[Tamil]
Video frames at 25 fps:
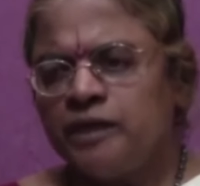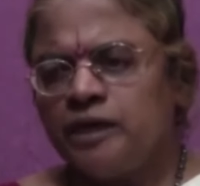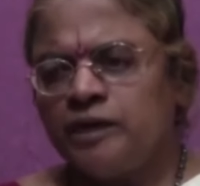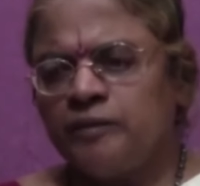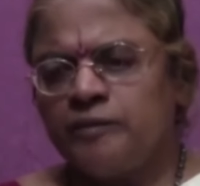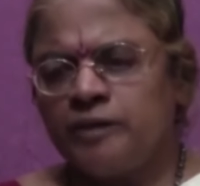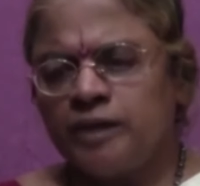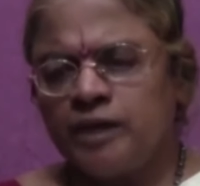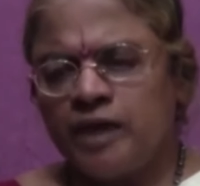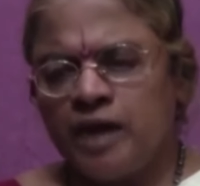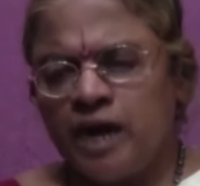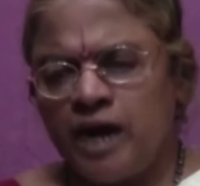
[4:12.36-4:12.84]

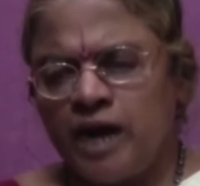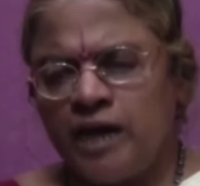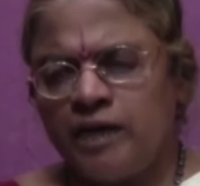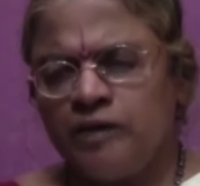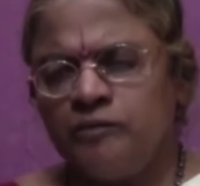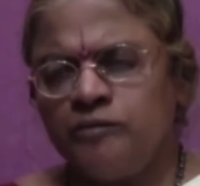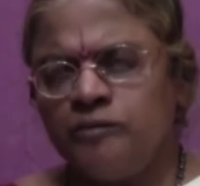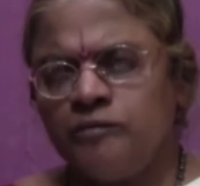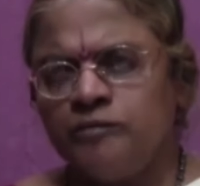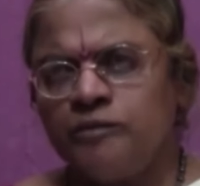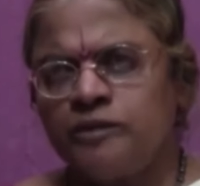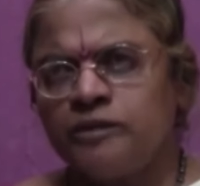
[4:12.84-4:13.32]
நமக்கு
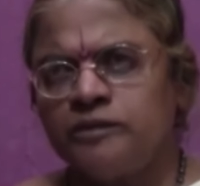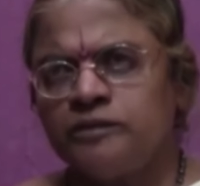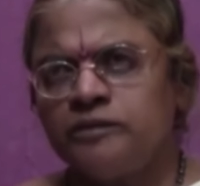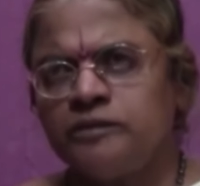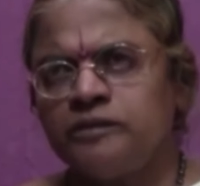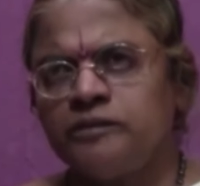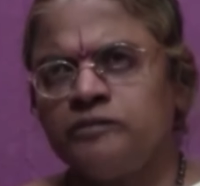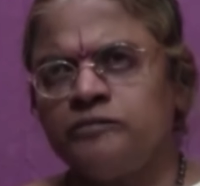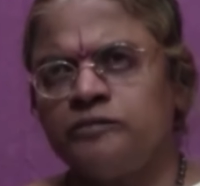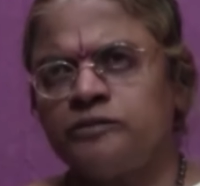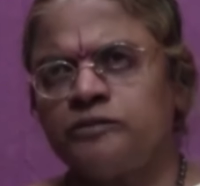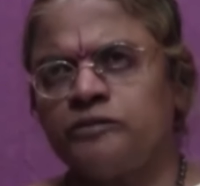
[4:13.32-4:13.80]
ஆணவம்
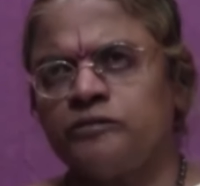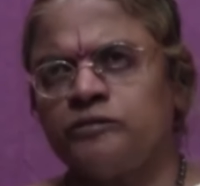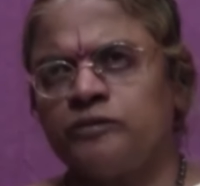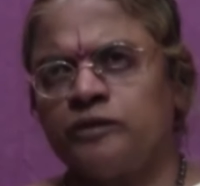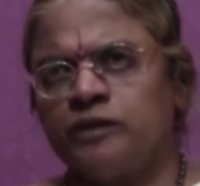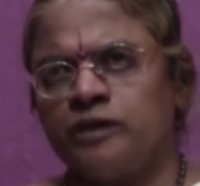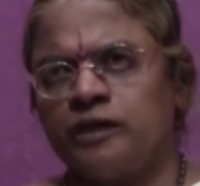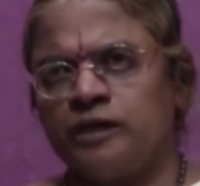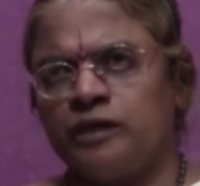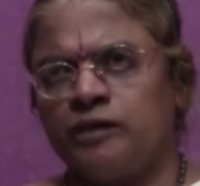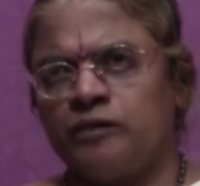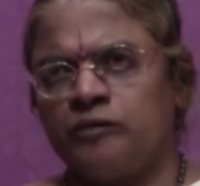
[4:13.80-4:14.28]
இருந்ததுன்னு
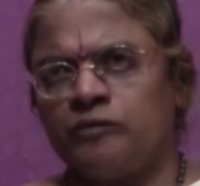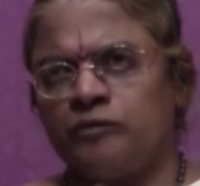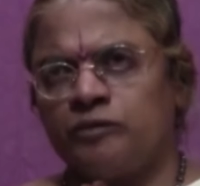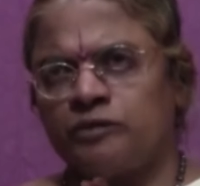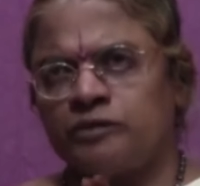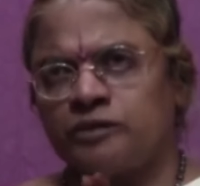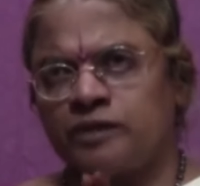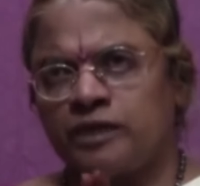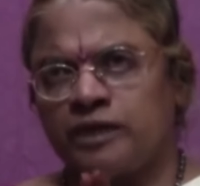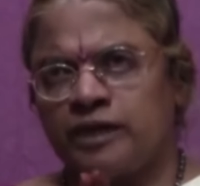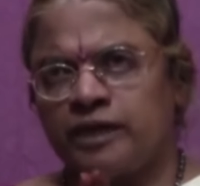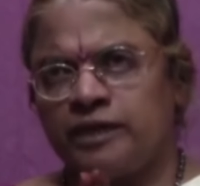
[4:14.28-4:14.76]
வச்சுக்கோங்க
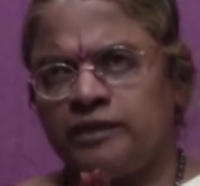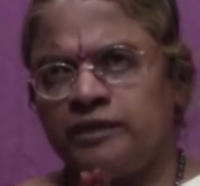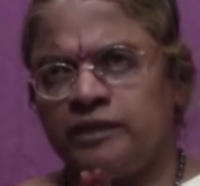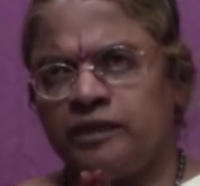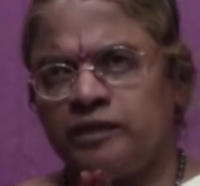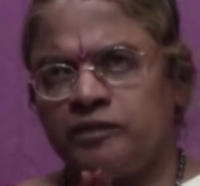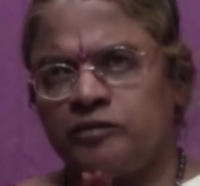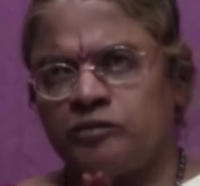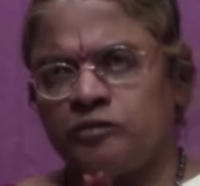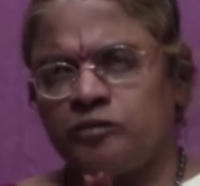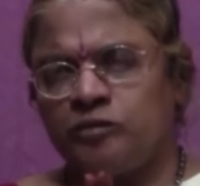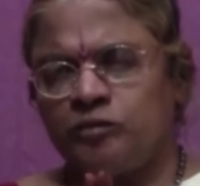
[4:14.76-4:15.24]
ஒருத்தர்
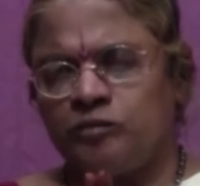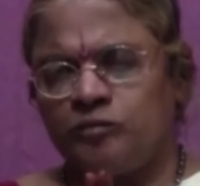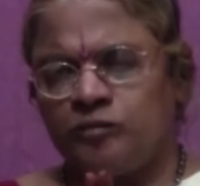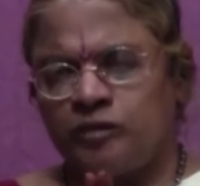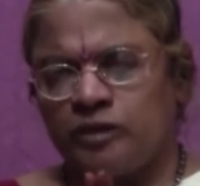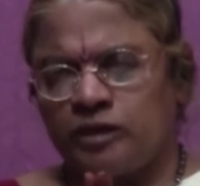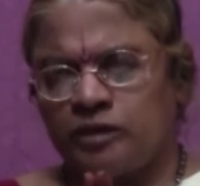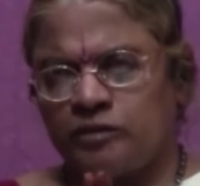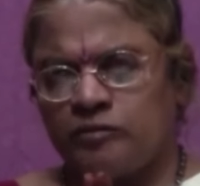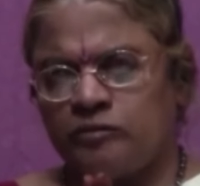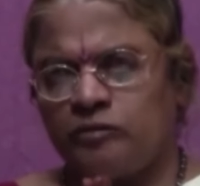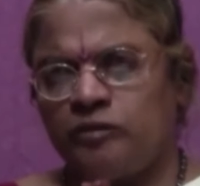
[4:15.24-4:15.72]
கையெடுத்து
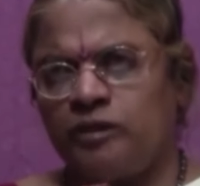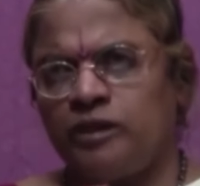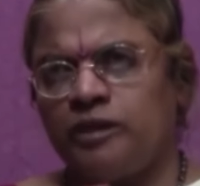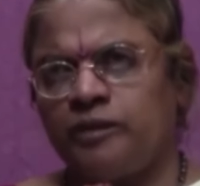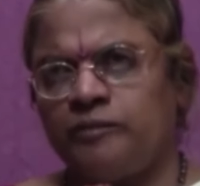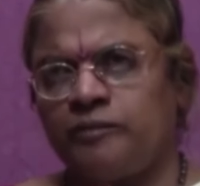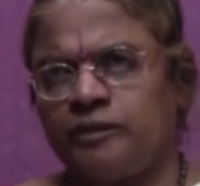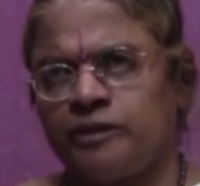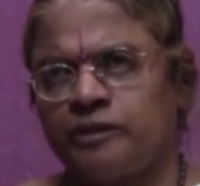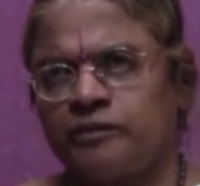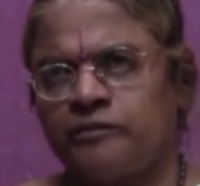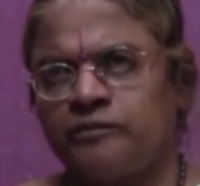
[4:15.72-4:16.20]
கும்பிடுறது கூட
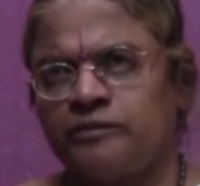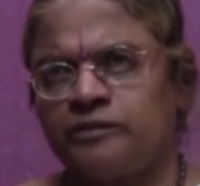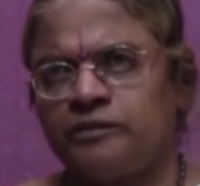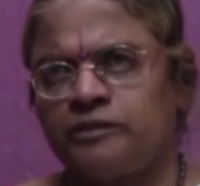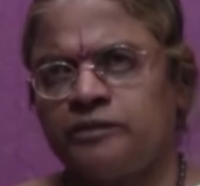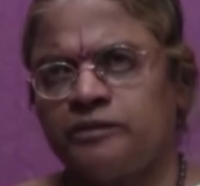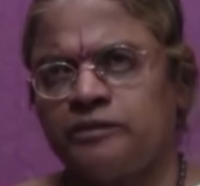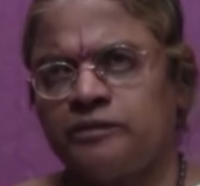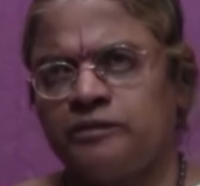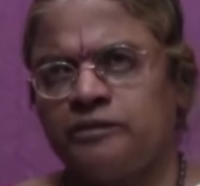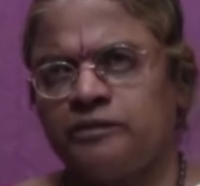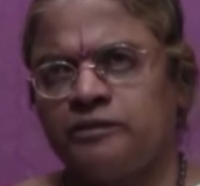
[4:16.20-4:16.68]
நமக்கு
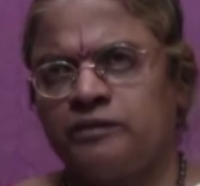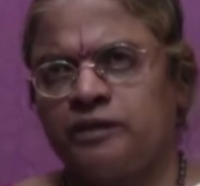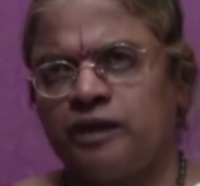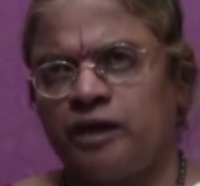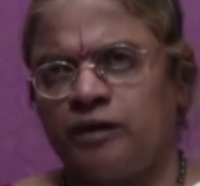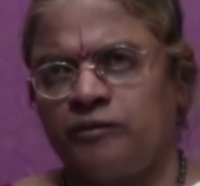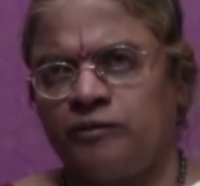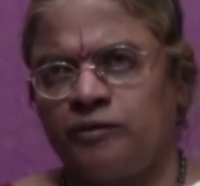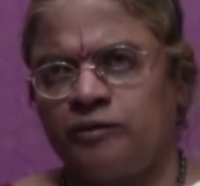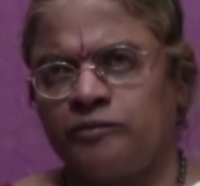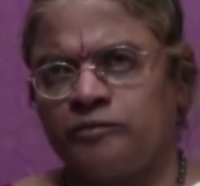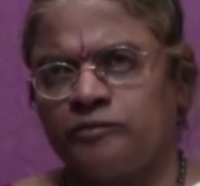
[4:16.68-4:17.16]
வந்து
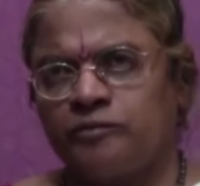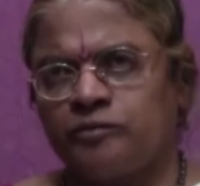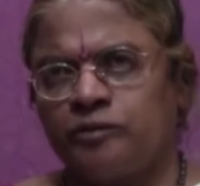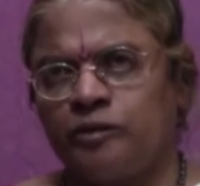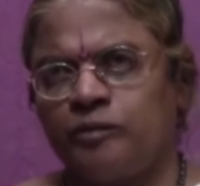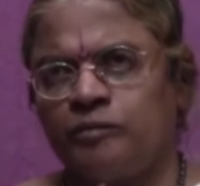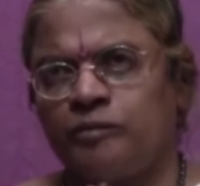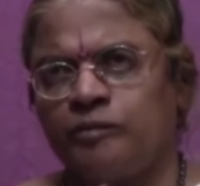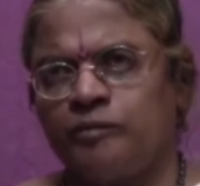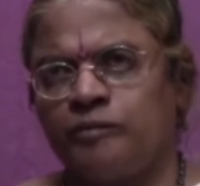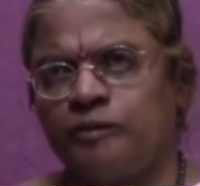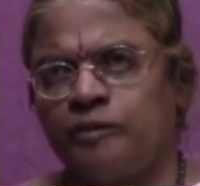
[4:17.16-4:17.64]
அவ்வளவு
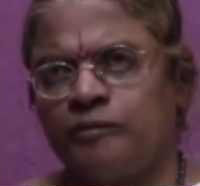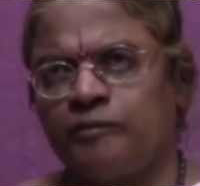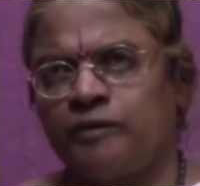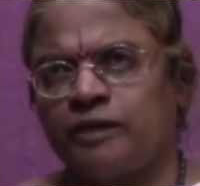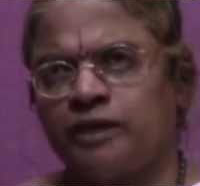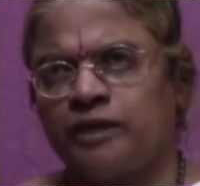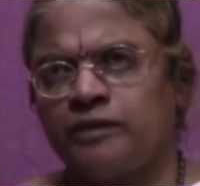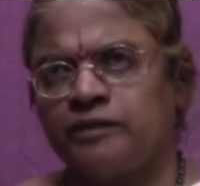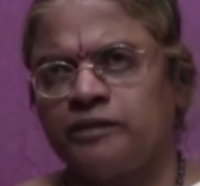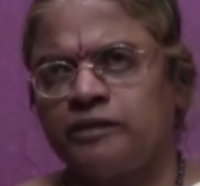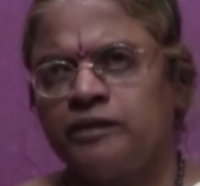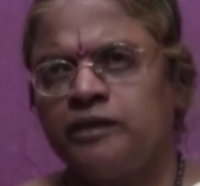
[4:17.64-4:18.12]
சுலபமாக
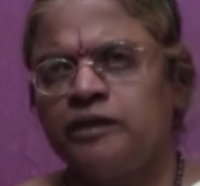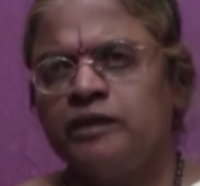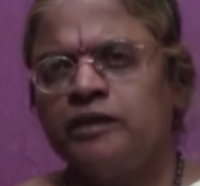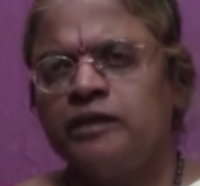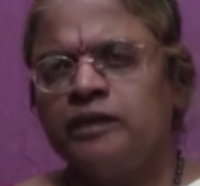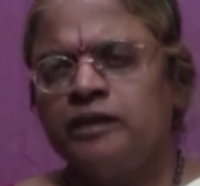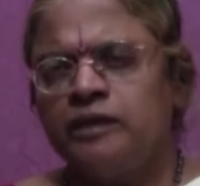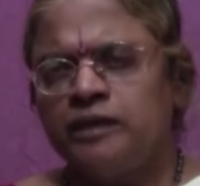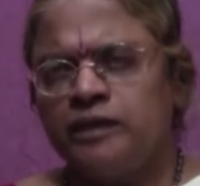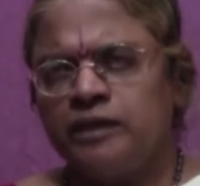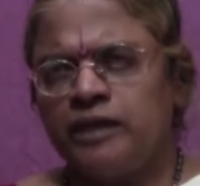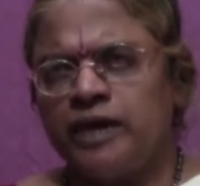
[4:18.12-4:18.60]
வராது
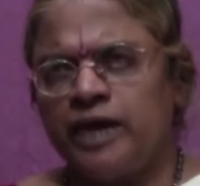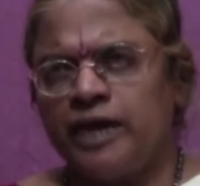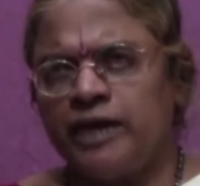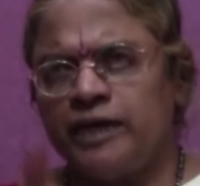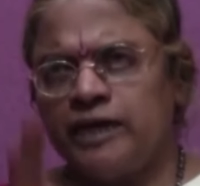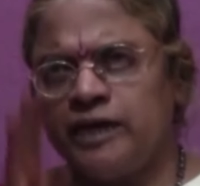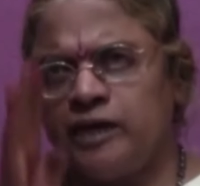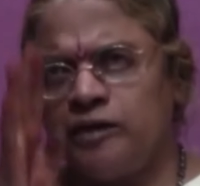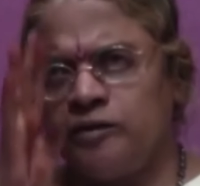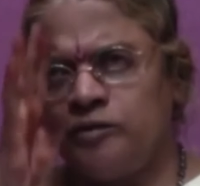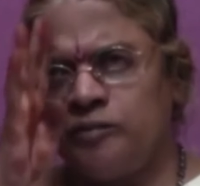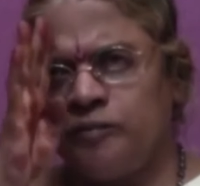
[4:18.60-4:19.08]

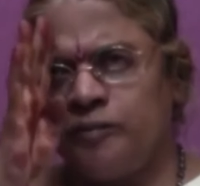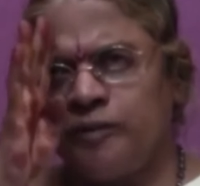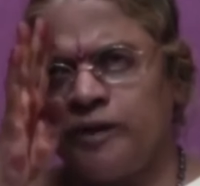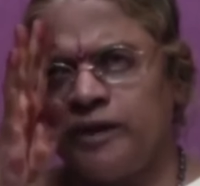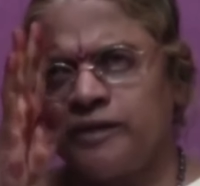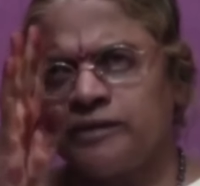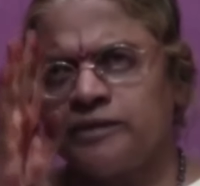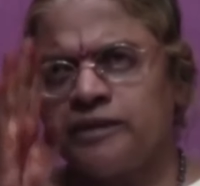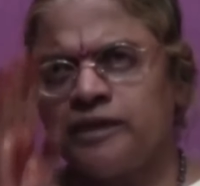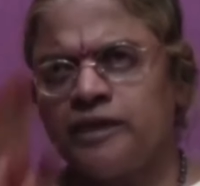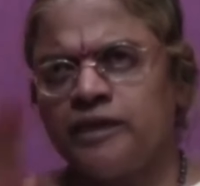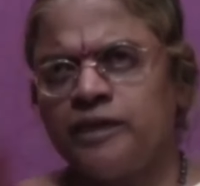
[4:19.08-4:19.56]
யாரையாவது
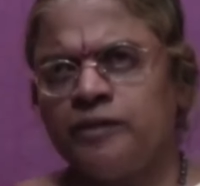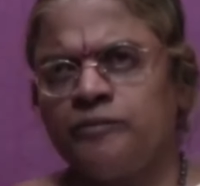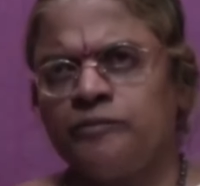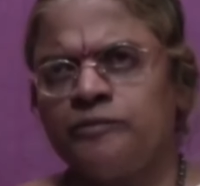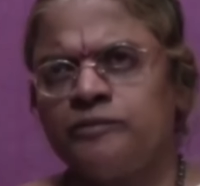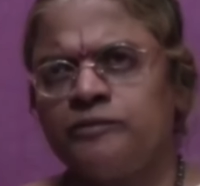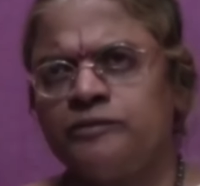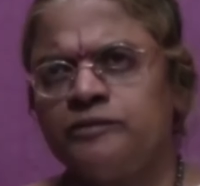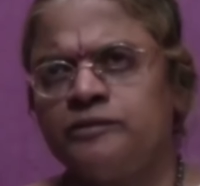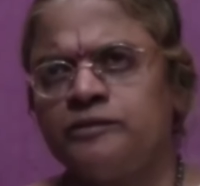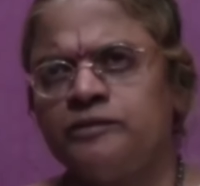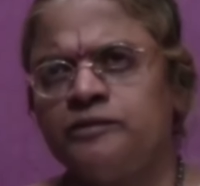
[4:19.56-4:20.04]
பார்த்தா நம்ம
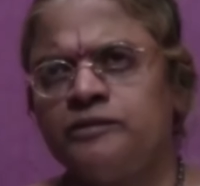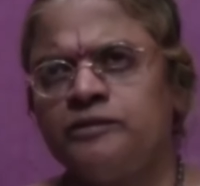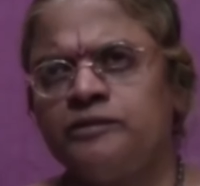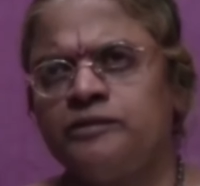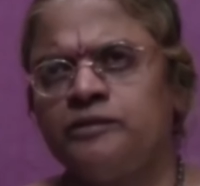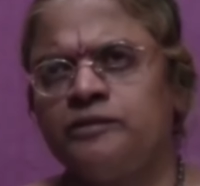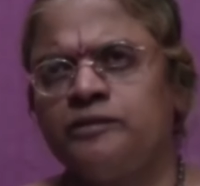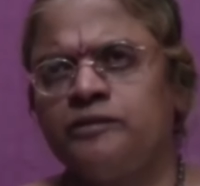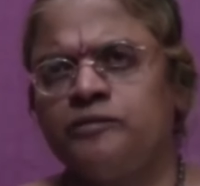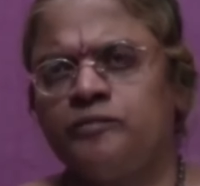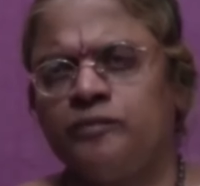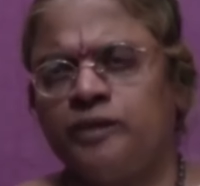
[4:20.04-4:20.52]
வந்து
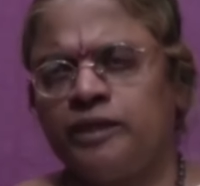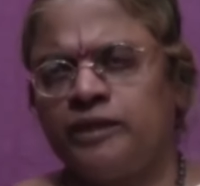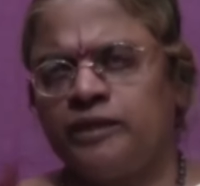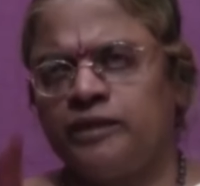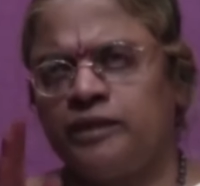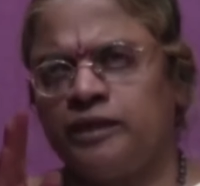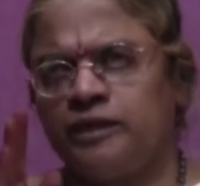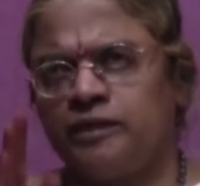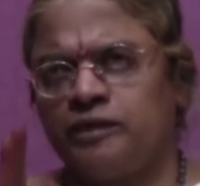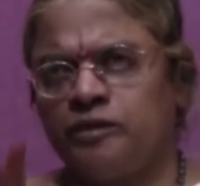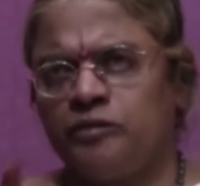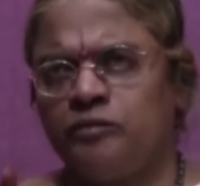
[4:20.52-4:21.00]
இது
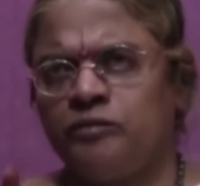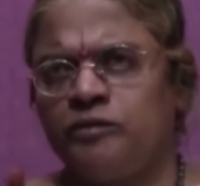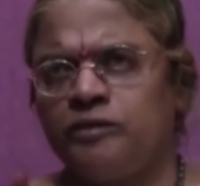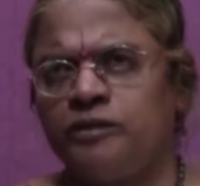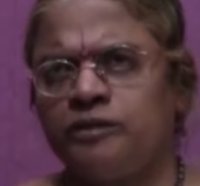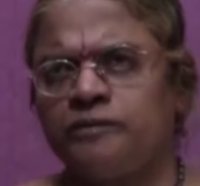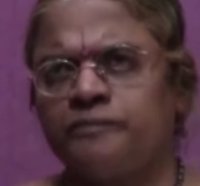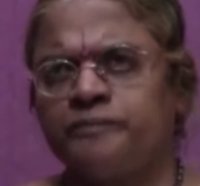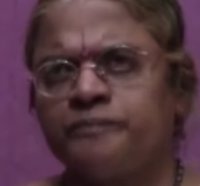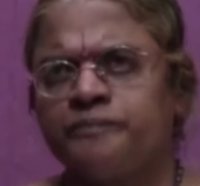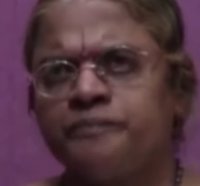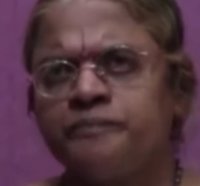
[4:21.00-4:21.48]
மாதிரி ஏதோ
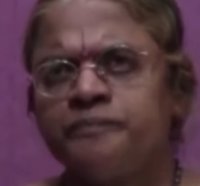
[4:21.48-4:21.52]
ஒன்று